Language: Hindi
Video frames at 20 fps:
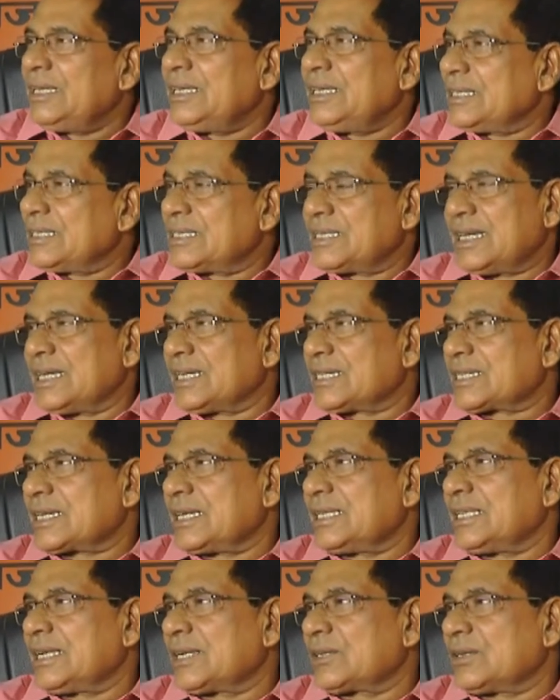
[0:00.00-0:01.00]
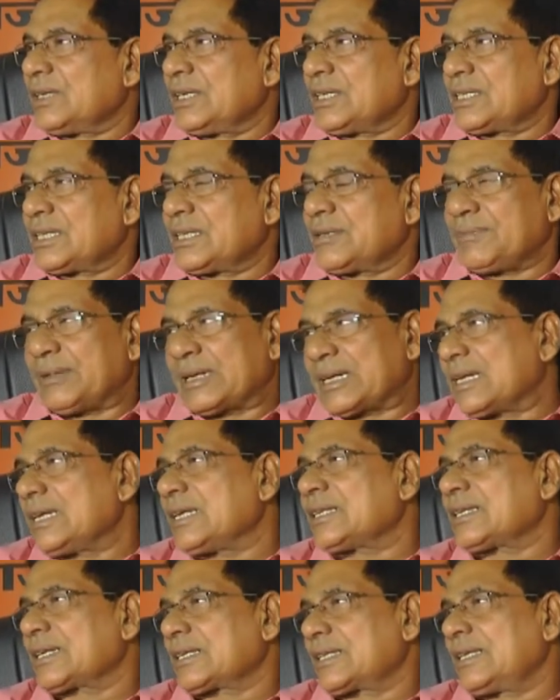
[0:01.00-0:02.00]
इस देश के अंदर तो ये चीज़ मिट
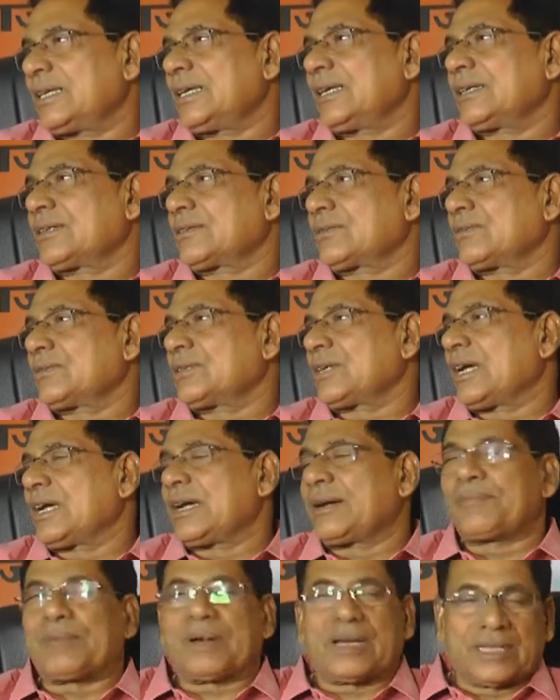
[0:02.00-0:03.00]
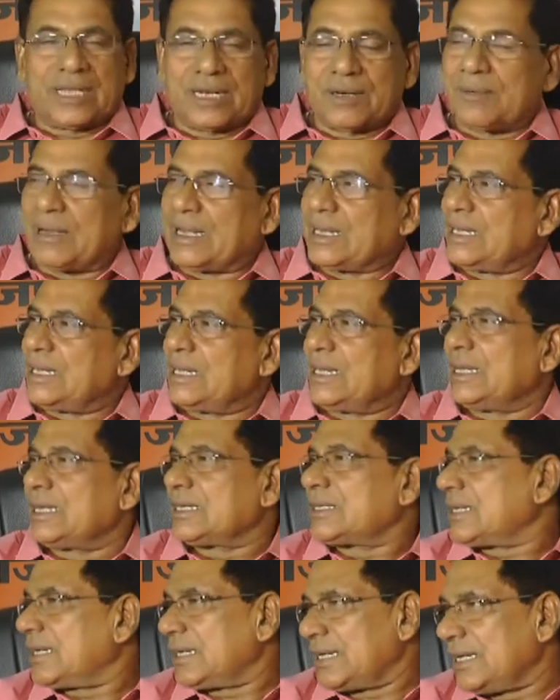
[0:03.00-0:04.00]
नहीं सकती इसको चाहे आप अदरवाइज लें या
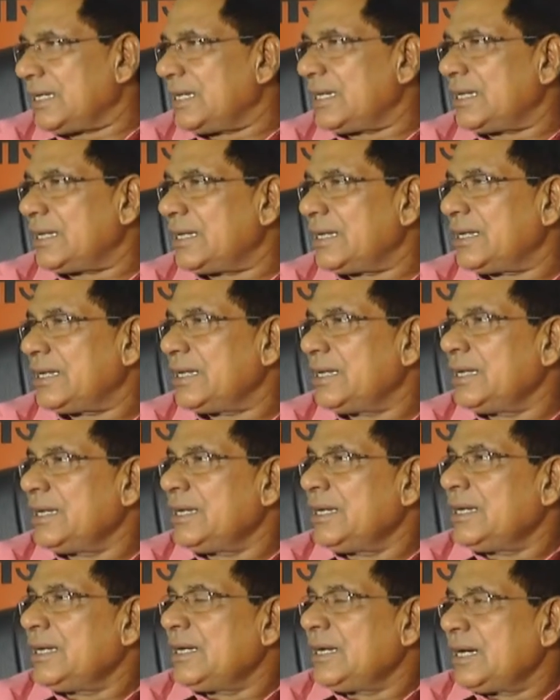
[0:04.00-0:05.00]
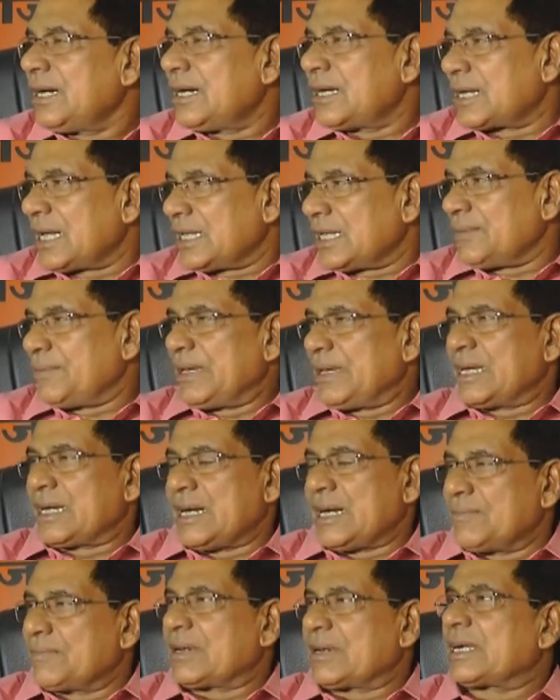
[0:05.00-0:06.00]
सही लें हर आदमी
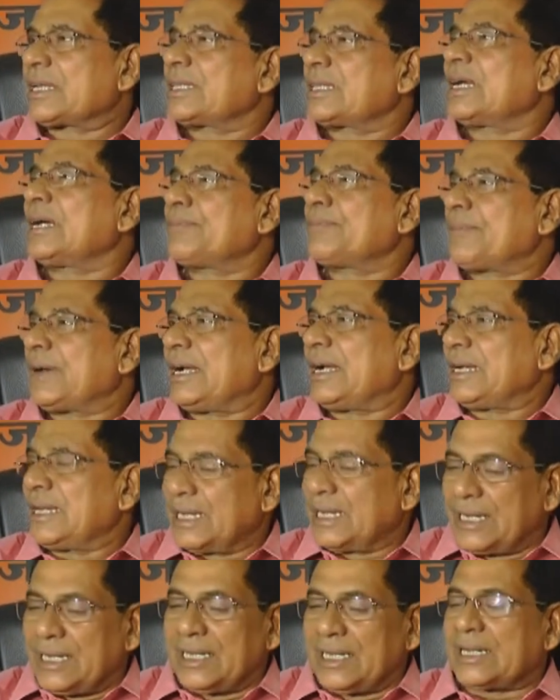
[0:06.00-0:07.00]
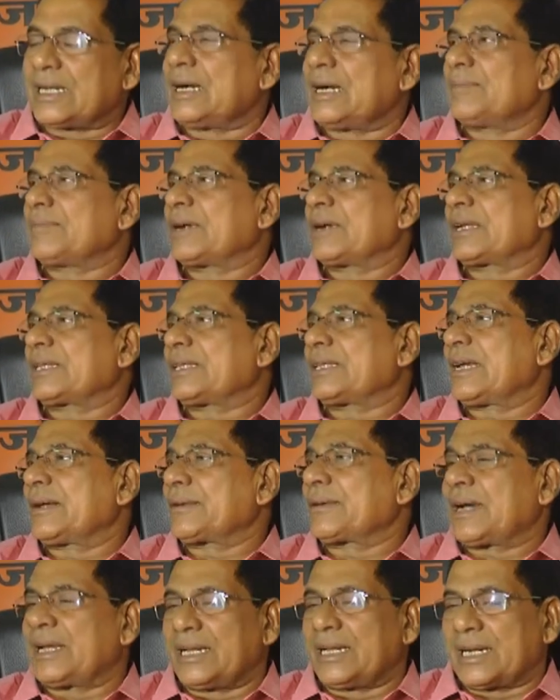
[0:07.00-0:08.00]
काम करता है पार्टी के लिए काम करता है
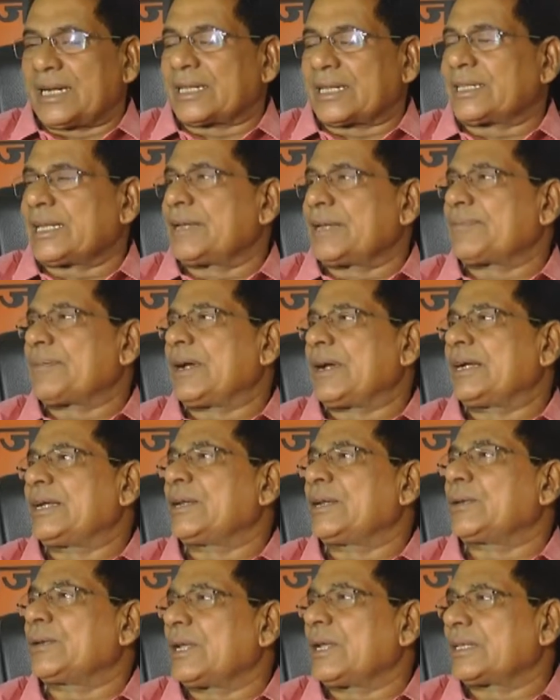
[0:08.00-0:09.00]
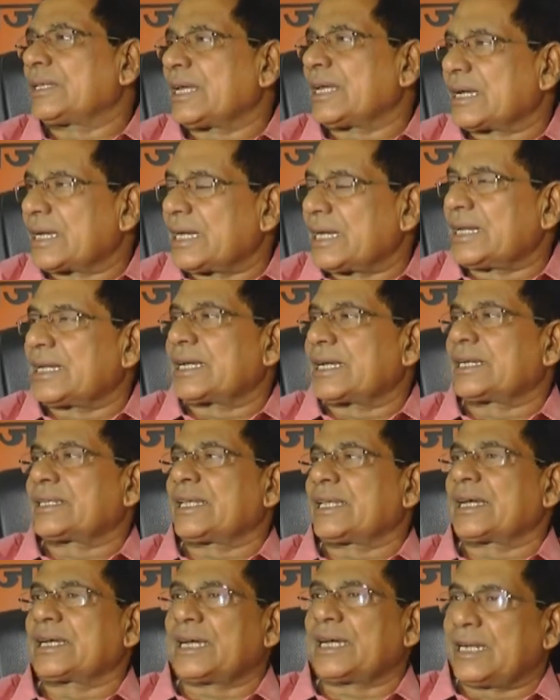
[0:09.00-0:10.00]
कार्यकर्ता ही पार्टी को लाता है
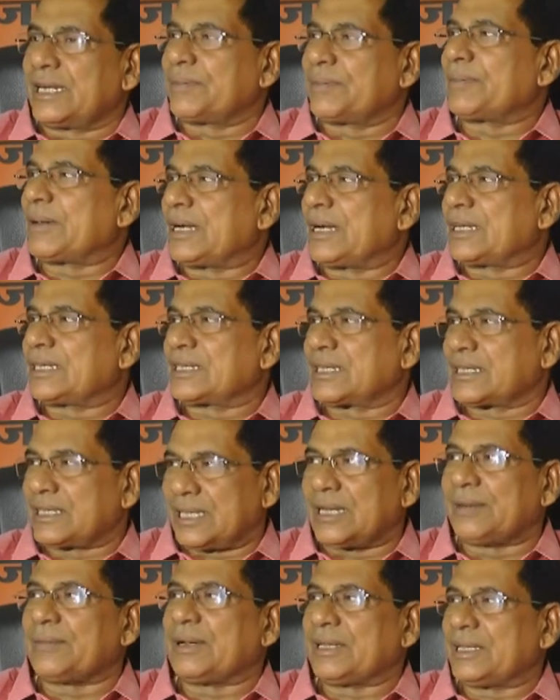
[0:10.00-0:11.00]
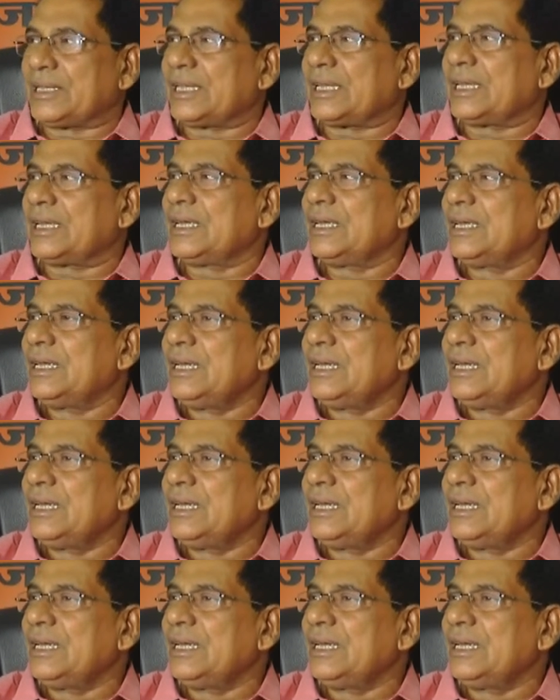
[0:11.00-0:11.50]
कार्यकर्ता कारण पार्टी सत्ता में आती है